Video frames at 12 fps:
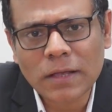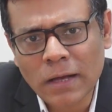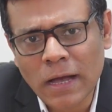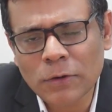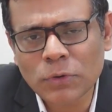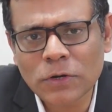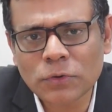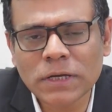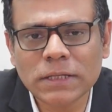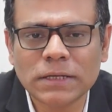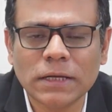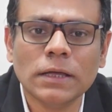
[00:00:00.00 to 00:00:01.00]
কারো কারো
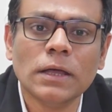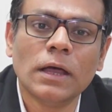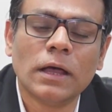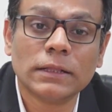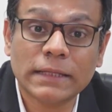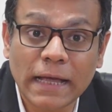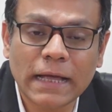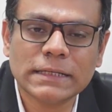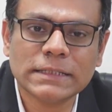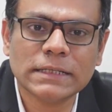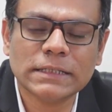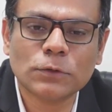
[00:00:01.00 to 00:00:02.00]
ক্ষেত্রে দেখা
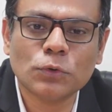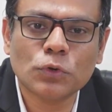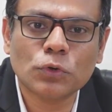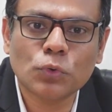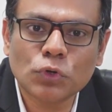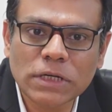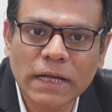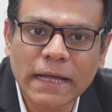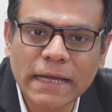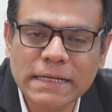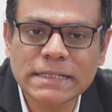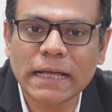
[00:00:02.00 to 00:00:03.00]
যায় যে কোনো কোনো জায়গায়
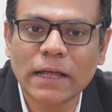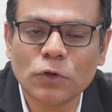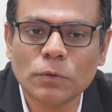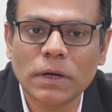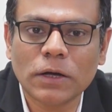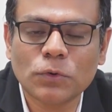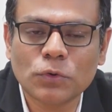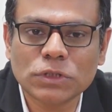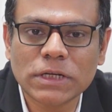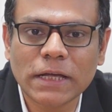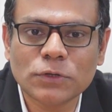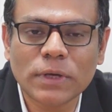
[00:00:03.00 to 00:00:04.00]
কেটে গেল বা কোনো
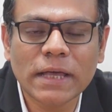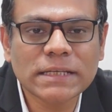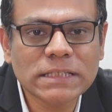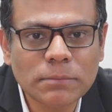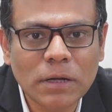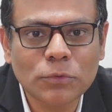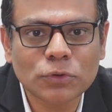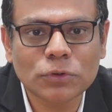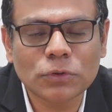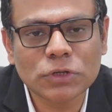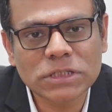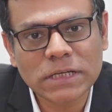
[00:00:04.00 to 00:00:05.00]
জায়গায় একটু এক্সিমার মতো
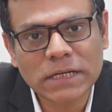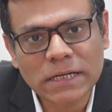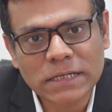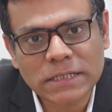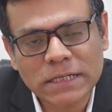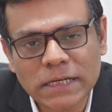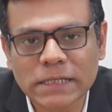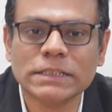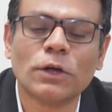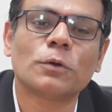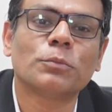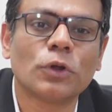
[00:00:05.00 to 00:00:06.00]
হলো সেটা সেরে
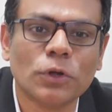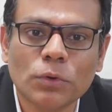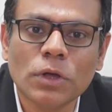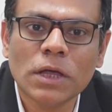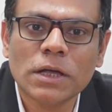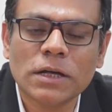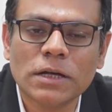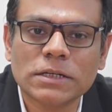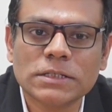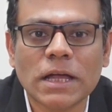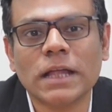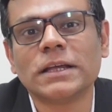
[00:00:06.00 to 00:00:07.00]
যাওয়ার পরেও
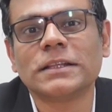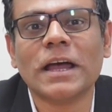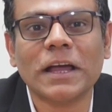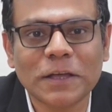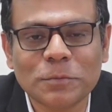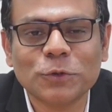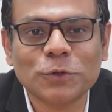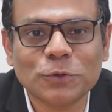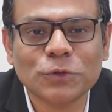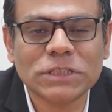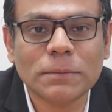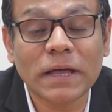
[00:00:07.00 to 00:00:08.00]
সাদা দাগের মতো
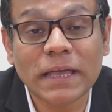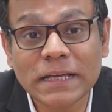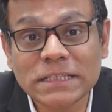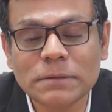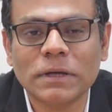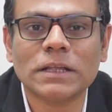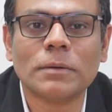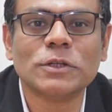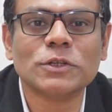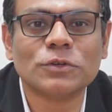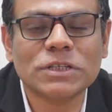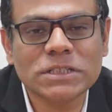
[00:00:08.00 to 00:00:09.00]
হচ্ছে বা এক্সিমাতে আমরা
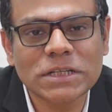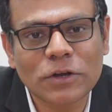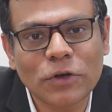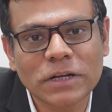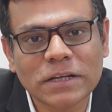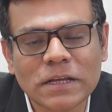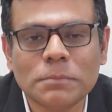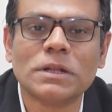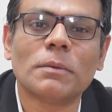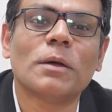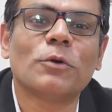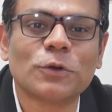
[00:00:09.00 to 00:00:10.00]
যখন স্টেরয়েড ক্রিমটা
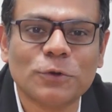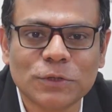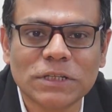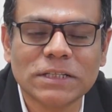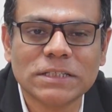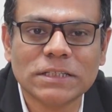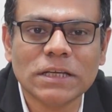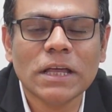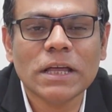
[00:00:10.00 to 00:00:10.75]
ব্যবহার করতে দিচ্ছি